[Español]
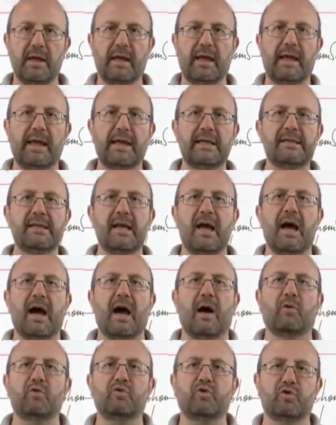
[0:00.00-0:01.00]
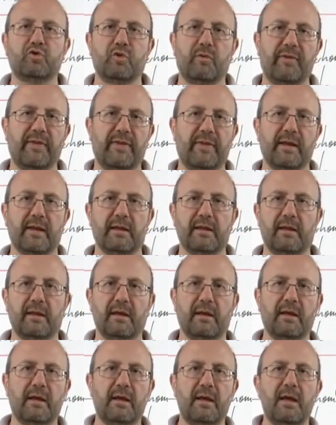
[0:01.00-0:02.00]
que es
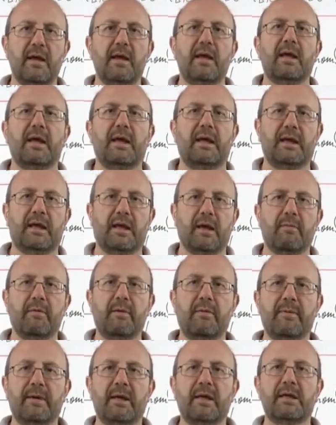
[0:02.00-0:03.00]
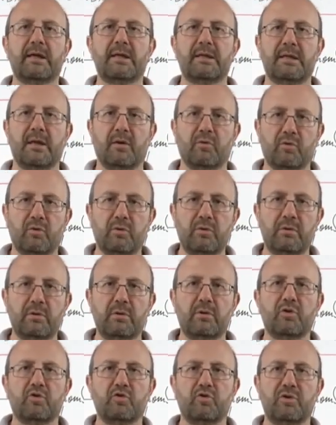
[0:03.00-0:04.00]
autosuficiente y que vive
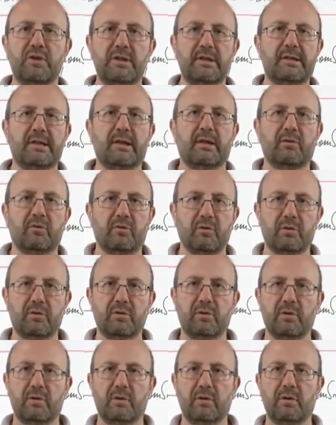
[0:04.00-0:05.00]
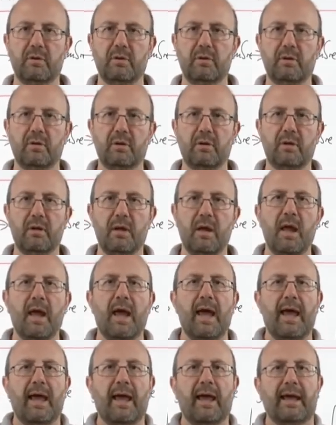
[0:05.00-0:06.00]
según sus instintos.
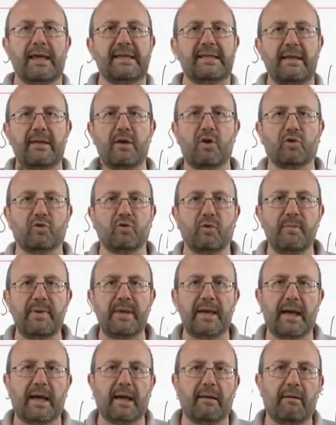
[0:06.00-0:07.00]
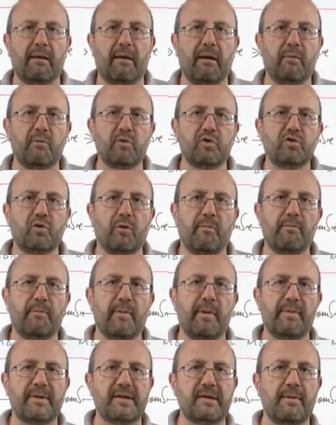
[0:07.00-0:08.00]
Esa dicotomía que hablábamos
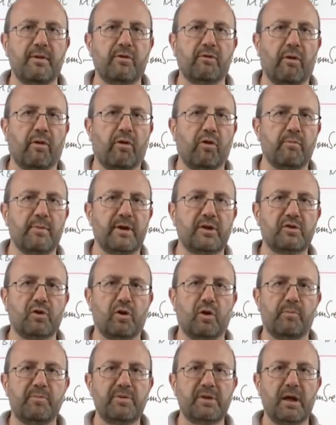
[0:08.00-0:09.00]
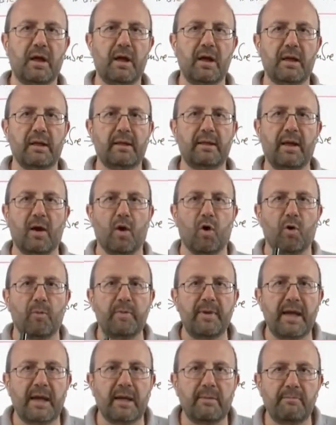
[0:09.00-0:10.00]
con el pensamiento de Thomas Hobbes, de
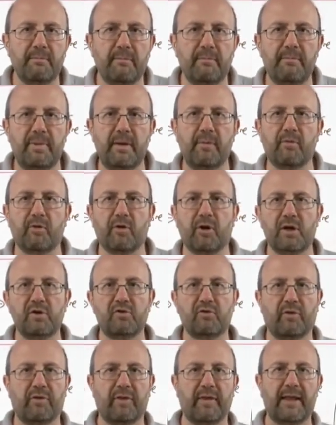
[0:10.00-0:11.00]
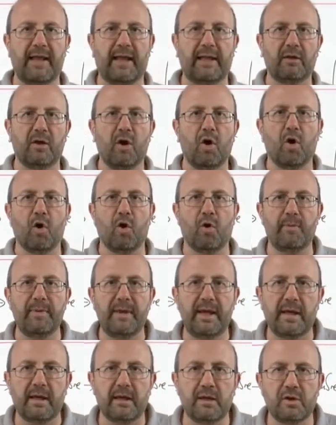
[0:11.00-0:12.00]
o bien vivo en sociedad o
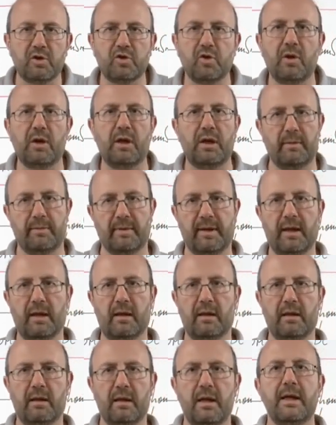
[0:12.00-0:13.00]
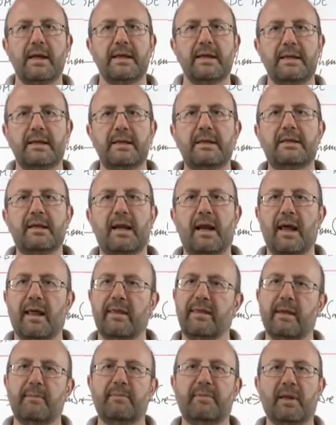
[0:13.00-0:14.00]
bien soy libre, Nietzsche la
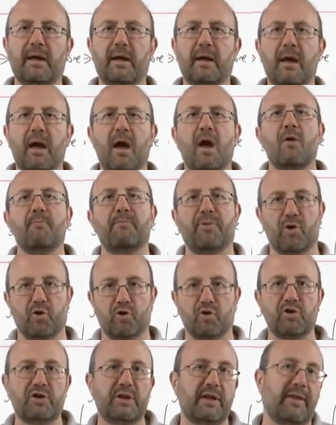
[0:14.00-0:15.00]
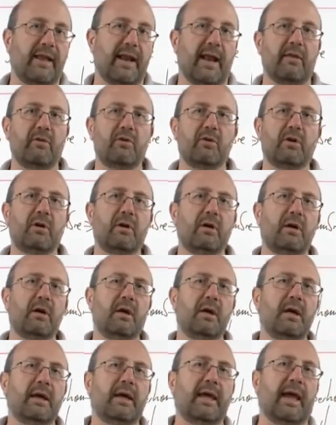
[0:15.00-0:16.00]
acepta, pero considerando
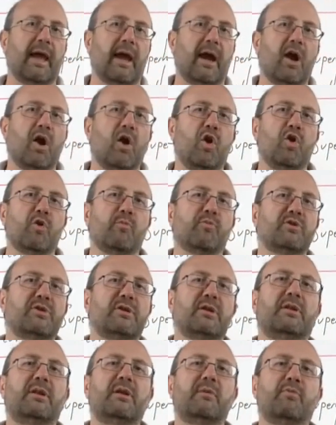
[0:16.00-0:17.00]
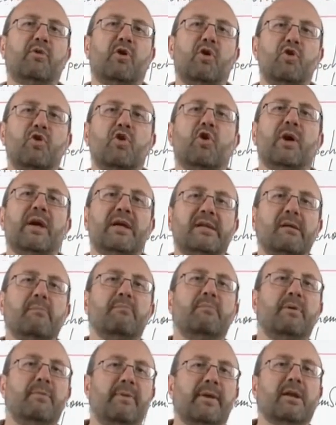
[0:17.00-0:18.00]
que lo positivo no es
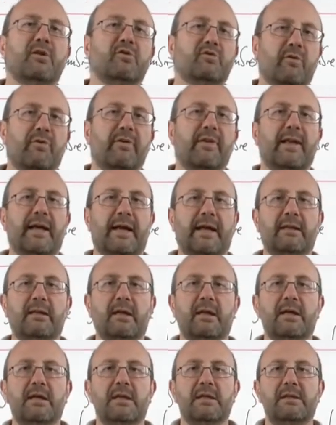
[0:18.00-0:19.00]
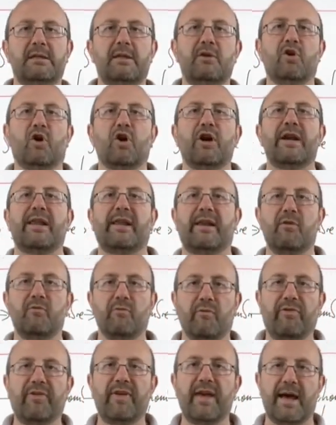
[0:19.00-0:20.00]
vivir en sociedad, sino
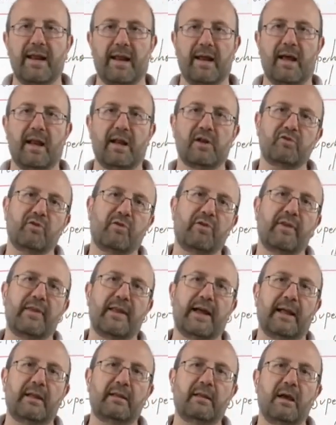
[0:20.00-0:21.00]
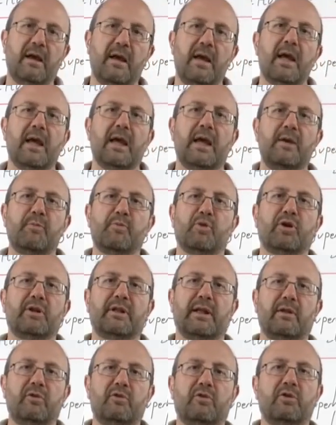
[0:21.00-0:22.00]
renunciar a la sociedad y por
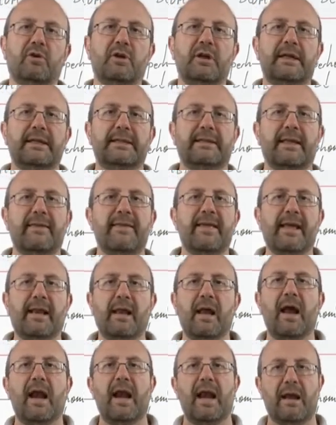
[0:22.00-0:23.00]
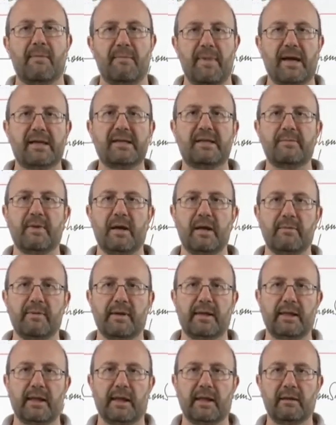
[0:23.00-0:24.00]
lo tanto tener la máxima
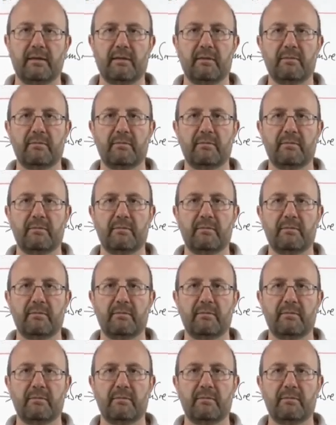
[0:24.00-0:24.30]
libertad.